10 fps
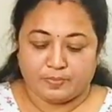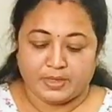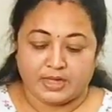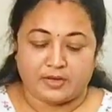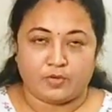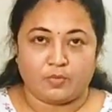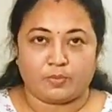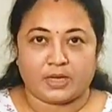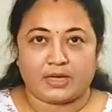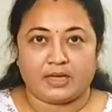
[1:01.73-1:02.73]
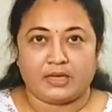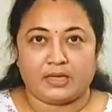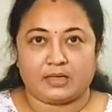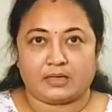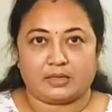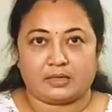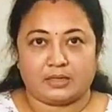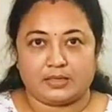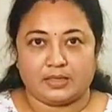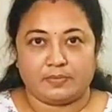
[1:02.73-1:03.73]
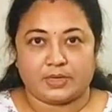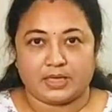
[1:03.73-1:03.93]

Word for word: मेरे रूम के कलर की थीम